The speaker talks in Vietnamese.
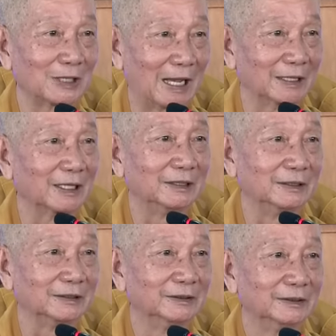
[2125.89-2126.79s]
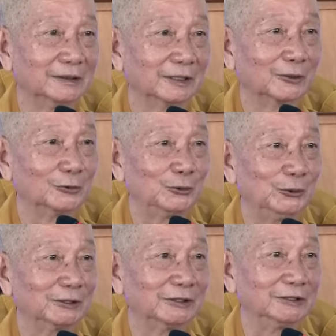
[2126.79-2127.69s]
tháng này nữa là tôi
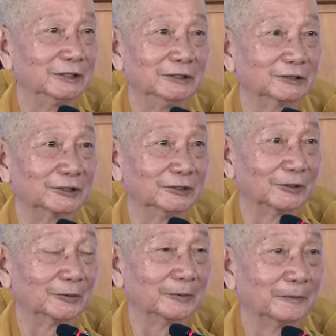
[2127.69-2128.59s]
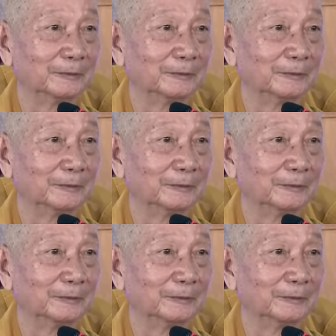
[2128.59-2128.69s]
chuyên trì Kinh Dược Sư thôi.